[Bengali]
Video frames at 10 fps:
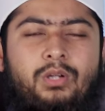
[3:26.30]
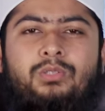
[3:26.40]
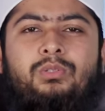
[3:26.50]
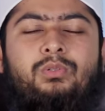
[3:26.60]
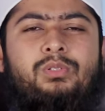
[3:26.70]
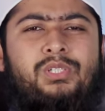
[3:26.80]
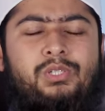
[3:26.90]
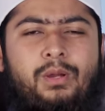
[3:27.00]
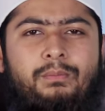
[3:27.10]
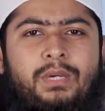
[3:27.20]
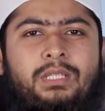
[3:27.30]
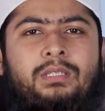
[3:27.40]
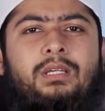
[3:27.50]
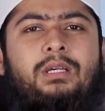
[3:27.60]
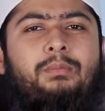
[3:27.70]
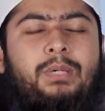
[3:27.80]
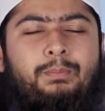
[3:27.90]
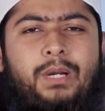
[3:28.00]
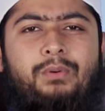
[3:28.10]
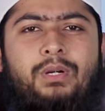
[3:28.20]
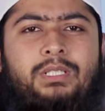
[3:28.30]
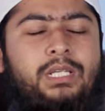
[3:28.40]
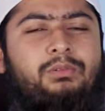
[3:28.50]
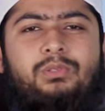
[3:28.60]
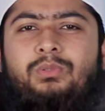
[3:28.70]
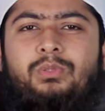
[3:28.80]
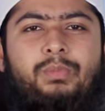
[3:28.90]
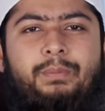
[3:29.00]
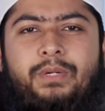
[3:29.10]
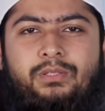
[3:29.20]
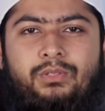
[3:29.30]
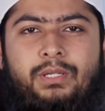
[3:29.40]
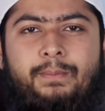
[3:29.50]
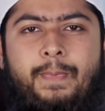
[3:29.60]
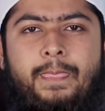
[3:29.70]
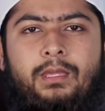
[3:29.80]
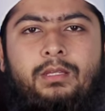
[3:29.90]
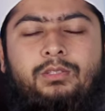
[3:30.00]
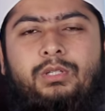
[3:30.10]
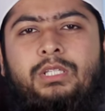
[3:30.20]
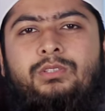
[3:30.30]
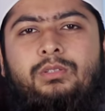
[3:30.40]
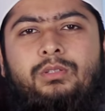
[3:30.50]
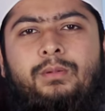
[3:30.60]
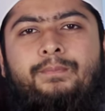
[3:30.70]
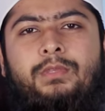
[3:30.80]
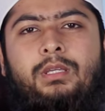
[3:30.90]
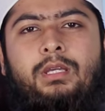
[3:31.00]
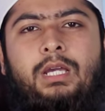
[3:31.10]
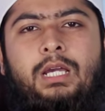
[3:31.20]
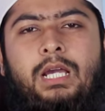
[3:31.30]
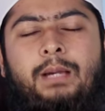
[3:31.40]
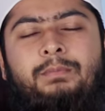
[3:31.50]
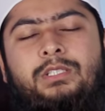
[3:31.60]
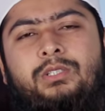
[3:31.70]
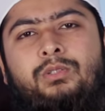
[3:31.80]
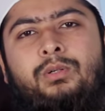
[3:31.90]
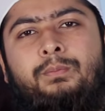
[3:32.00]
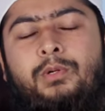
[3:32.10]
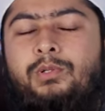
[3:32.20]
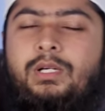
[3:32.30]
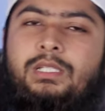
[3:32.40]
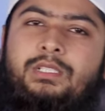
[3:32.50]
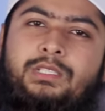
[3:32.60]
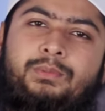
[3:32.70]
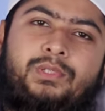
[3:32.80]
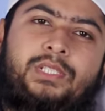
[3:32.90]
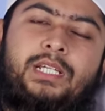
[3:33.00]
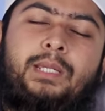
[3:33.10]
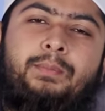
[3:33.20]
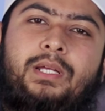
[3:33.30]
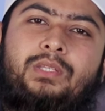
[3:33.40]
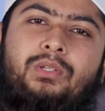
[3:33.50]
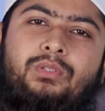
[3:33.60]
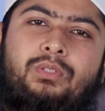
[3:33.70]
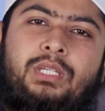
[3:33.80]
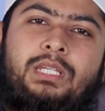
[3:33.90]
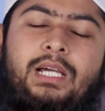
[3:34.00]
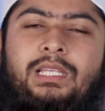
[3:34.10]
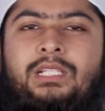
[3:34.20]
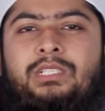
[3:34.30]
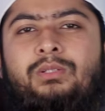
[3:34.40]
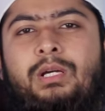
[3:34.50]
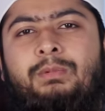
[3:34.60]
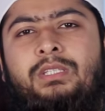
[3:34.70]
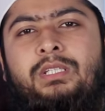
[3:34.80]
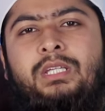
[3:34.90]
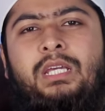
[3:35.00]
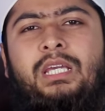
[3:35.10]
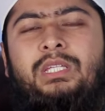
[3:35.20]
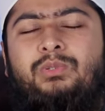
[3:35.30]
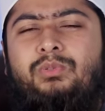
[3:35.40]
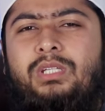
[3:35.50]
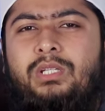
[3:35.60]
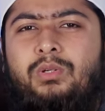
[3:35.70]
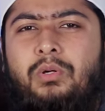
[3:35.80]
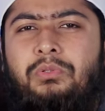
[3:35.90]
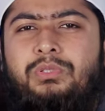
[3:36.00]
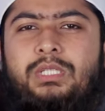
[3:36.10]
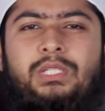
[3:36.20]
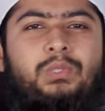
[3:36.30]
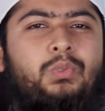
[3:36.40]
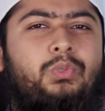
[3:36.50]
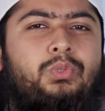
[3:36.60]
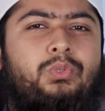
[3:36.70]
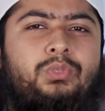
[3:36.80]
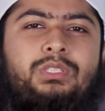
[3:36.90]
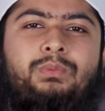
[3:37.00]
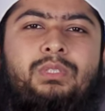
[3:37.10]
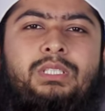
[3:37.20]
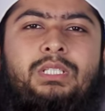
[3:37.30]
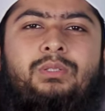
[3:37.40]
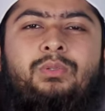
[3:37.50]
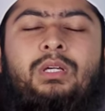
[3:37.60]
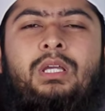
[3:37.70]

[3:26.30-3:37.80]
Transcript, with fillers: অর্থকরী সম্মান বা পাওয়ার এগুলো কোনো ব্যাপার নয় তো এজন্য আমরা যেন পরকালের জীবনটাকেই প্রাধান্য দেই আল্লাহ যেন আমাদেরকে এই দুনিয়ার ক্ষণস্থায়ী ক্ষুদ্র জীবনে যেন